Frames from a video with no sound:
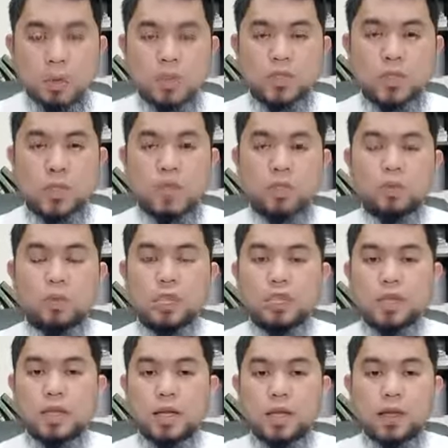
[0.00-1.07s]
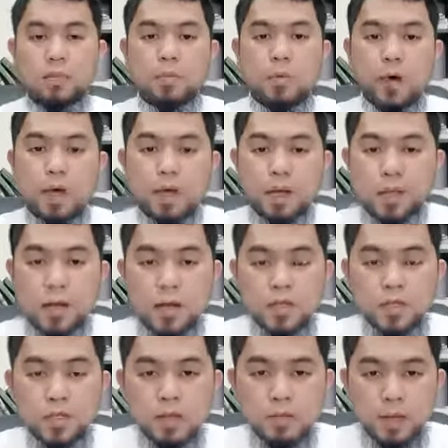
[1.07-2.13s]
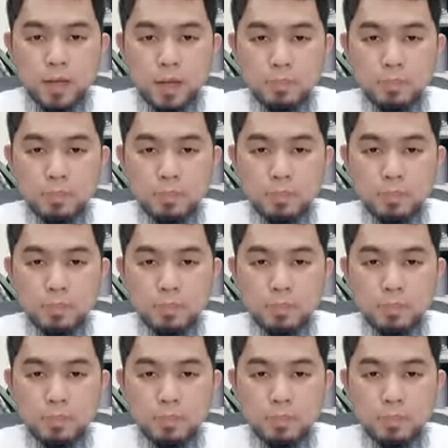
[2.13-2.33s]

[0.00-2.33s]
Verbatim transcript: والصلاة والسلام على أشرف